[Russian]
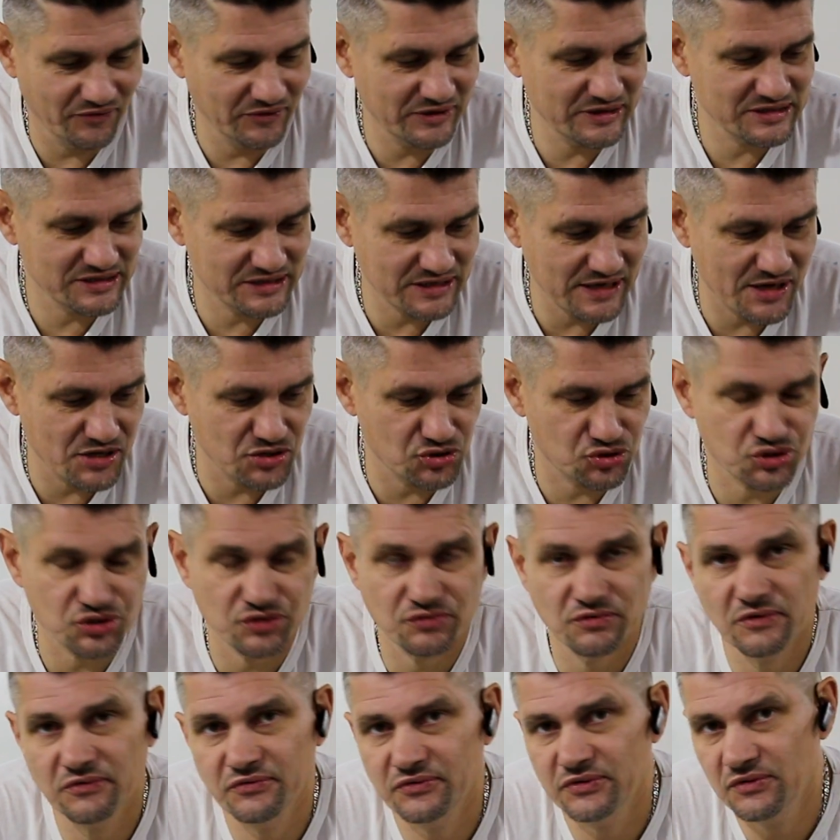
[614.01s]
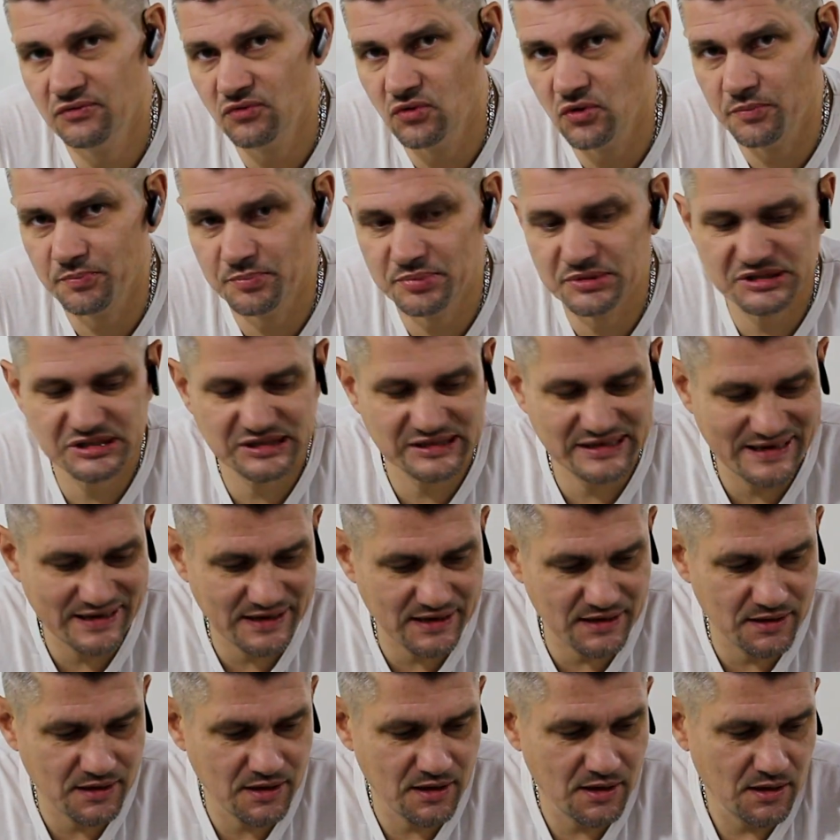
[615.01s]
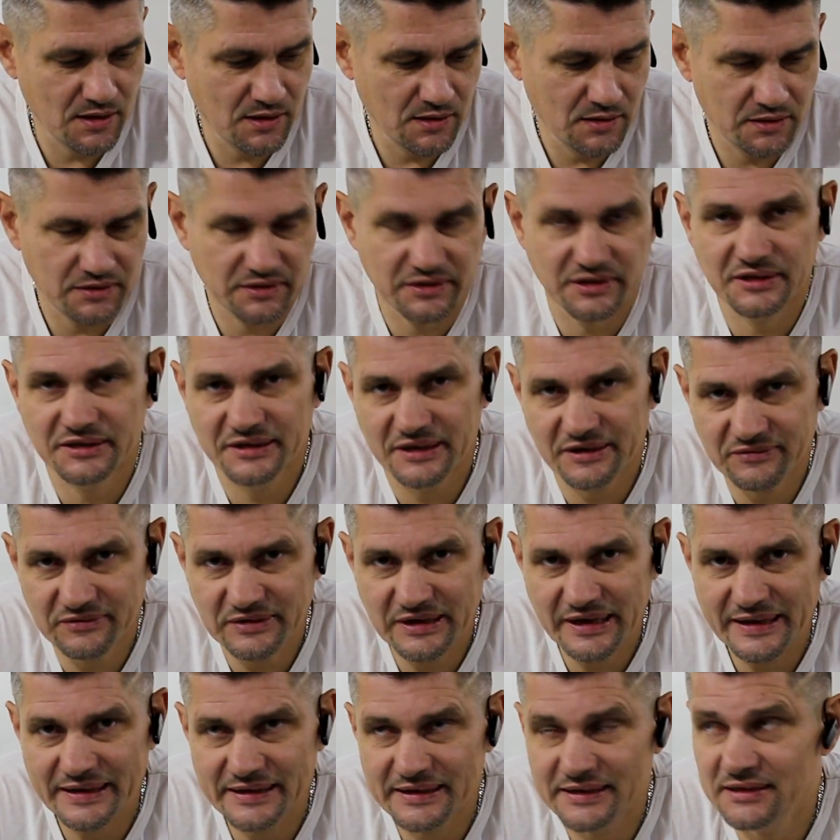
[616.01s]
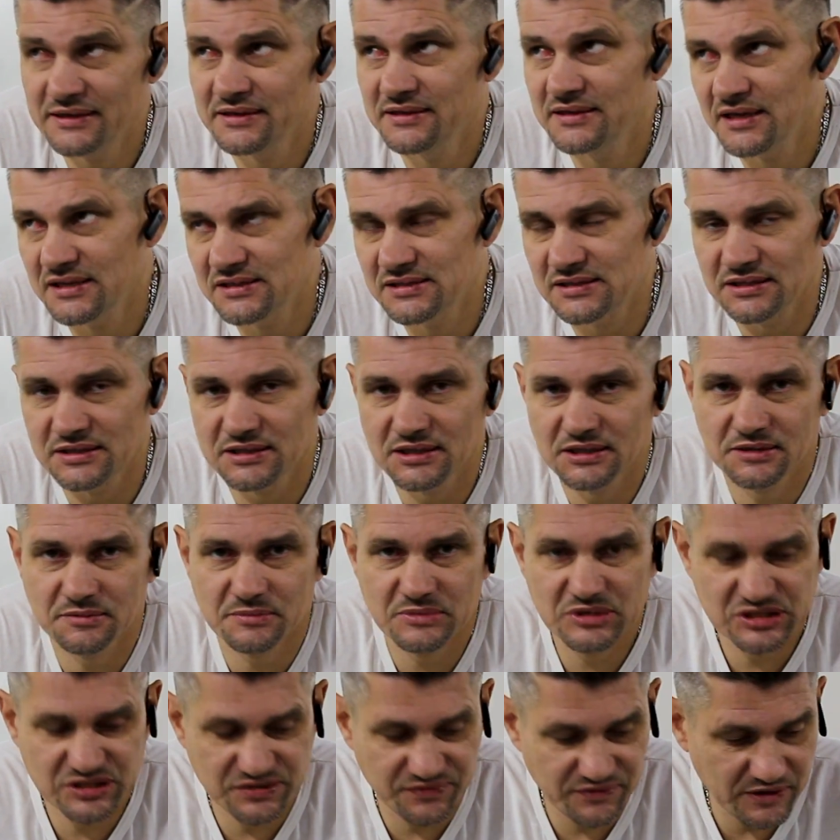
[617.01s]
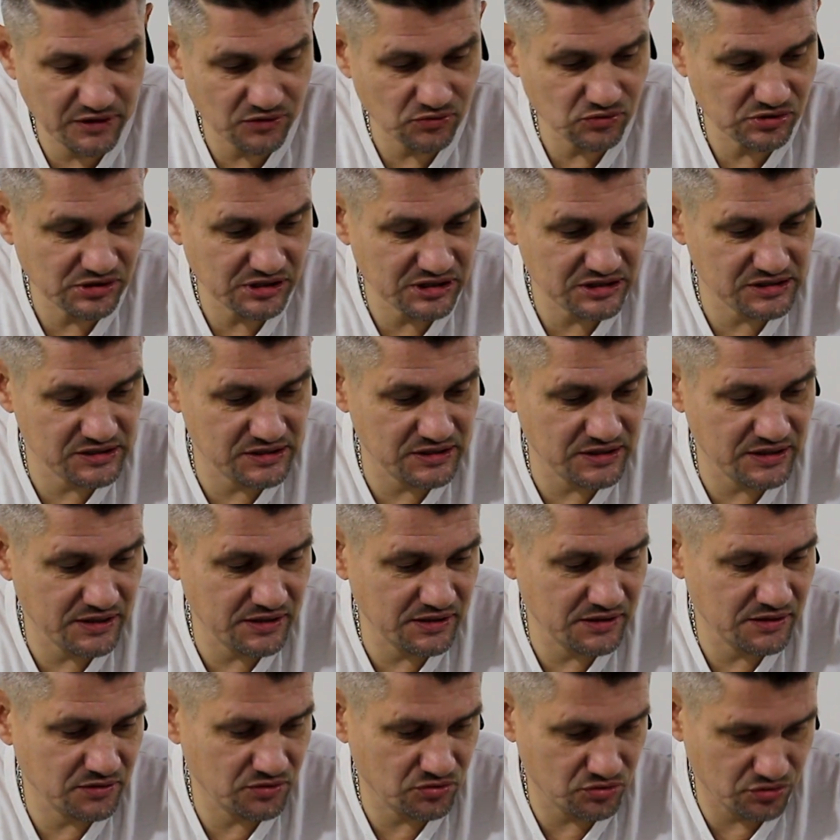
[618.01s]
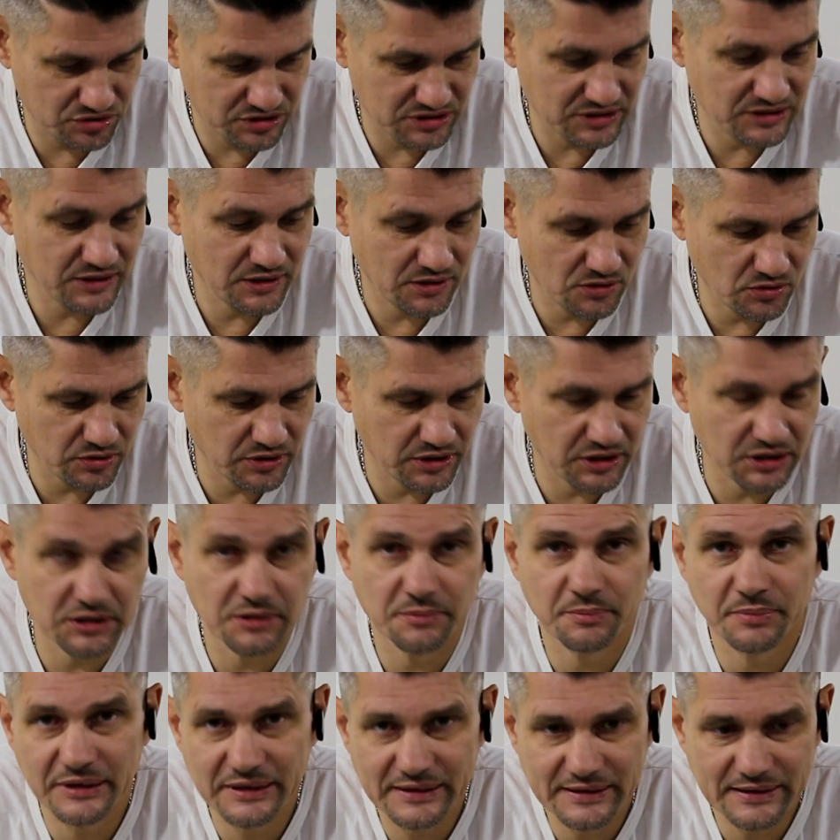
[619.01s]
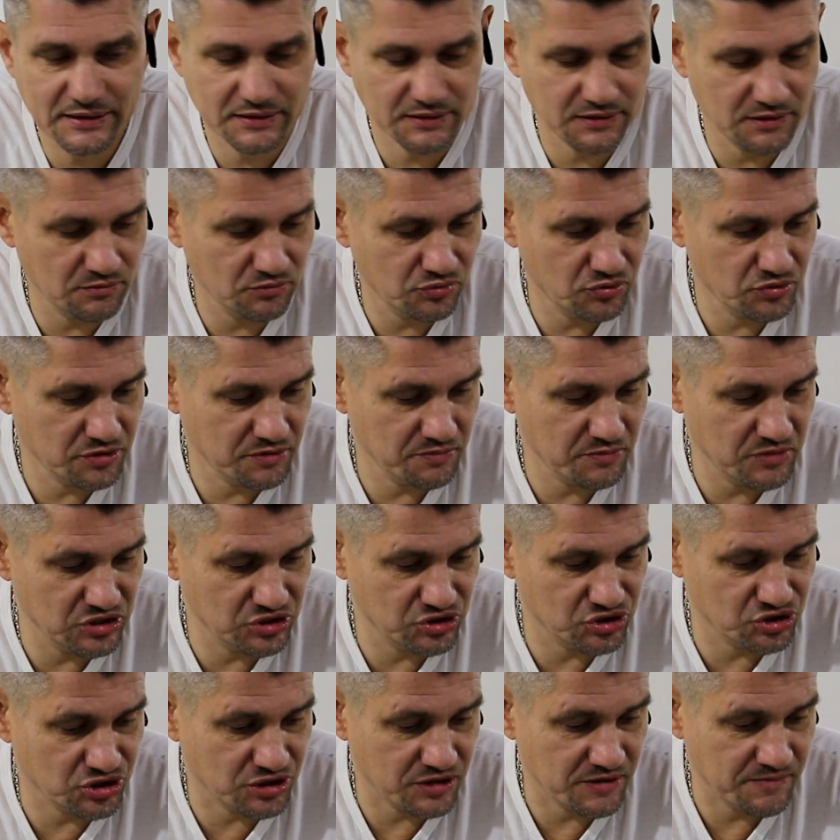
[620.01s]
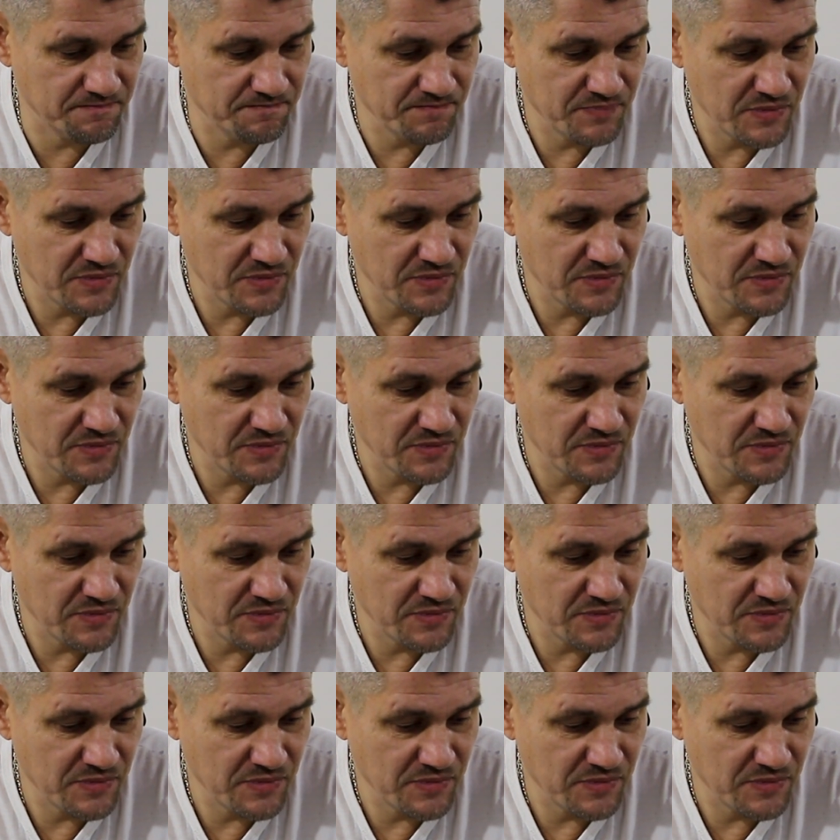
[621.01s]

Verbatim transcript: врезающего в него песка, на давлении 10 атмосфер у нас, да, то есть на дороге это, понятно, будет меньше.